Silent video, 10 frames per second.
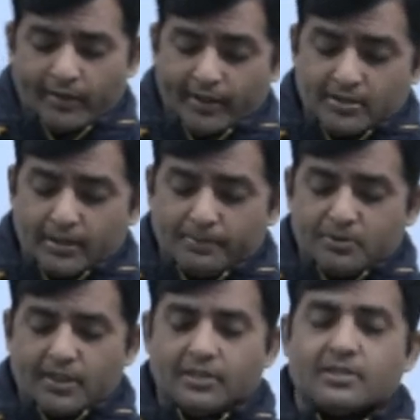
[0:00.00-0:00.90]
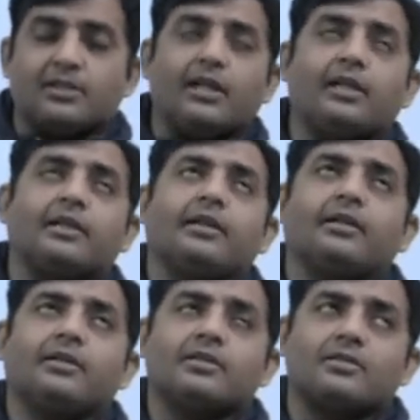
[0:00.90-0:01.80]
a substantial
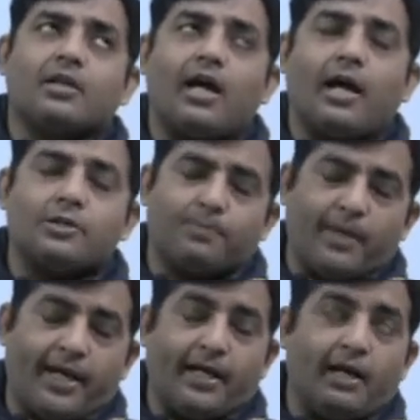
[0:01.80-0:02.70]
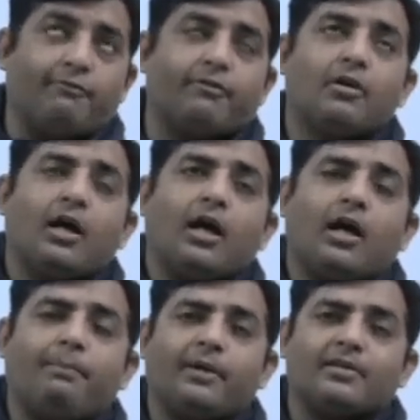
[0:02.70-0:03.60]
span of
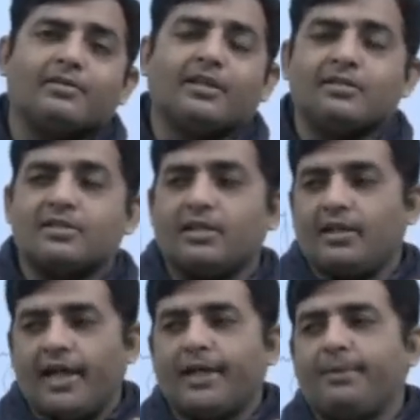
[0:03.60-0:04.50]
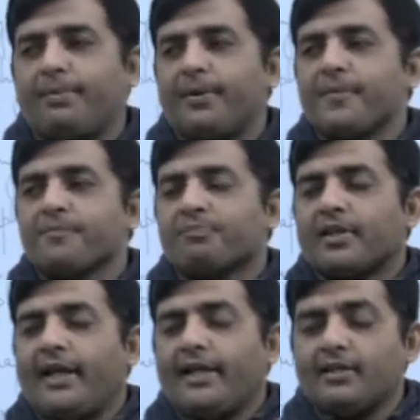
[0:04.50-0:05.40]
a person's life
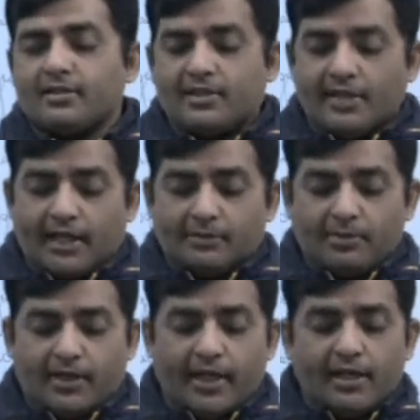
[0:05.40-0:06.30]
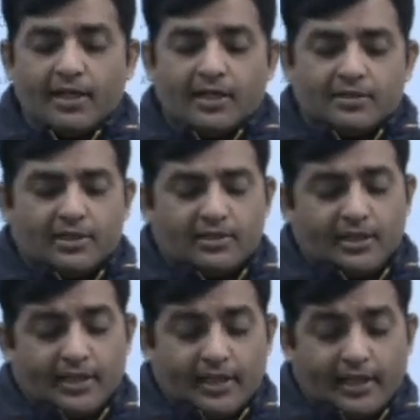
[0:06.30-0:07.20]
right किसी आदमी के
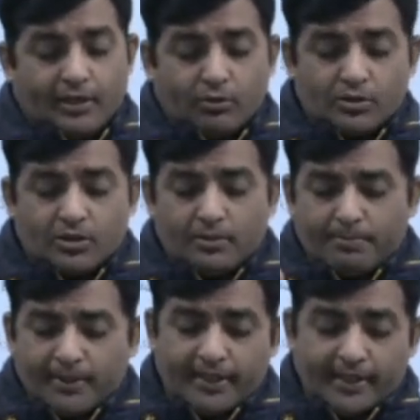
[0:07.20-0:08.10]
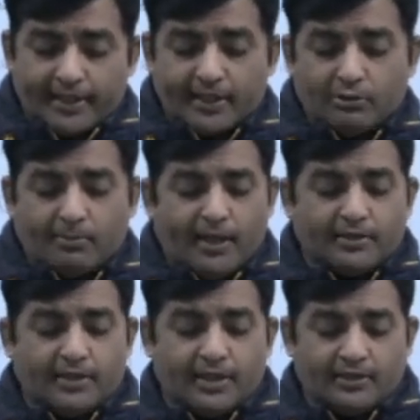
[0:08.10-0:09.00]
जिंदगी के कुछ पीरियड की वो
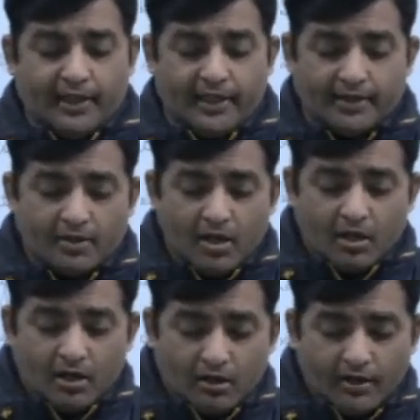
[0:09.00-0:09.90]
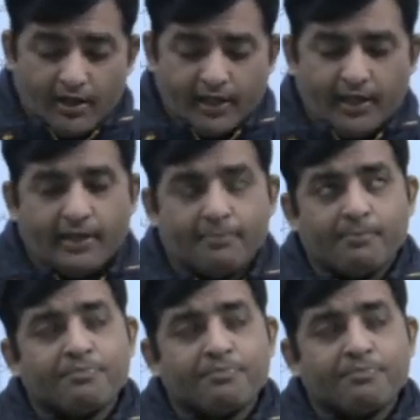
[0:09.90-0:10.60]
बात करता है और अगर हम